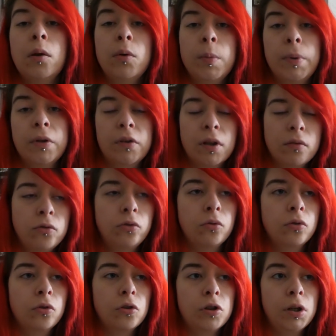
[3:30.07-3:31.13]
Oui parce qu'avant
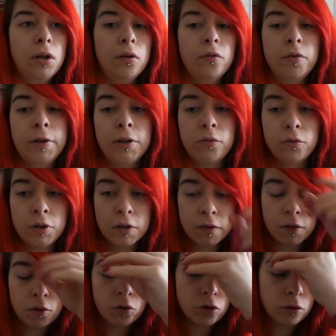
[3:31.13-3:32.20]
ce que j'allais oublier de vous dire
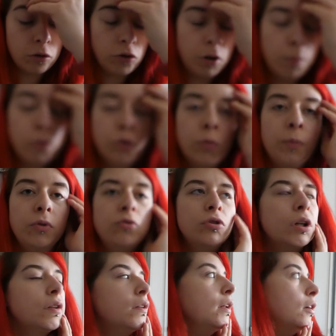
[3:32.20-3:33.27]
c'est qu'aujourd'hui je voulais m'occuper du
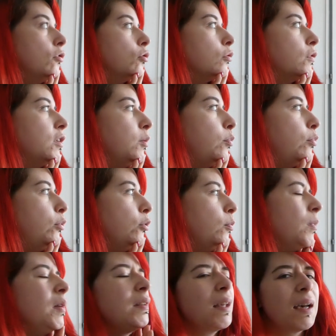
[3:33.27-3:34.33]
jardinage sauf qu'il pleut de
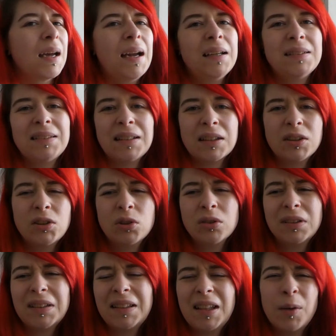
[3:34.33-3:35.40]
manière
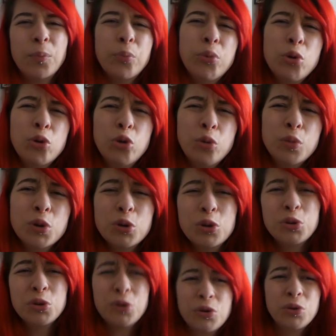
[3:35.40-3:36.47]
alternante et qu'il y a beaucoup
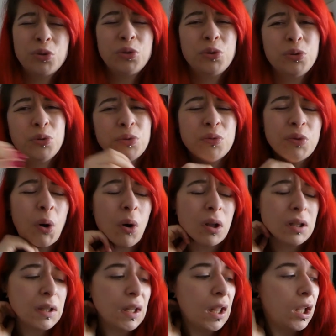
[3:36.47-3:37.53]
beaucoup de vent
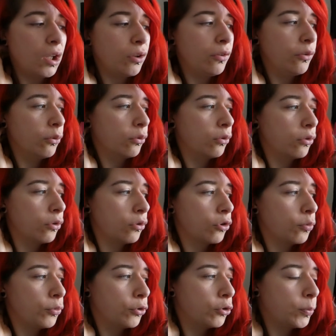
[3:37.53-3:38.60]
donc
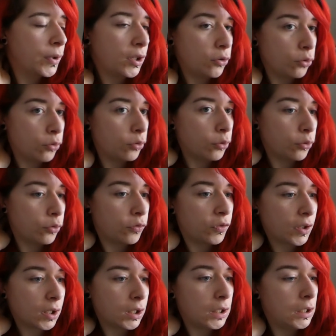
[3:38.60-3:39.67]
je m'occuperai de
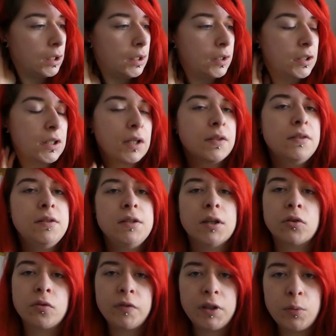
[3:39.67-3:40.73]
faire les
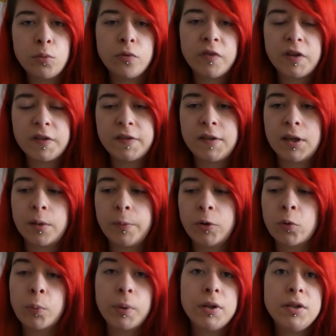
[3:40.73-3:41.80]
jardinières, d'enlever les mauvaises herbes et
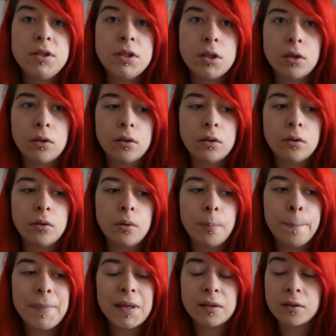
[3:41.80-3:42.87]
compagnie
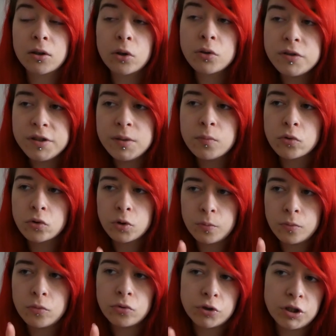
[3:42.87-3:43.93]
mercredi mon,
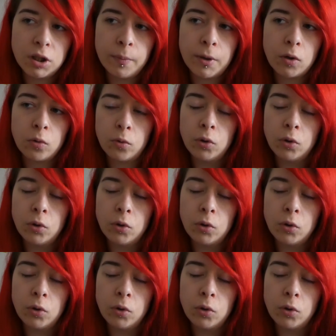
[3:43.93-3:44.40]
mon m'a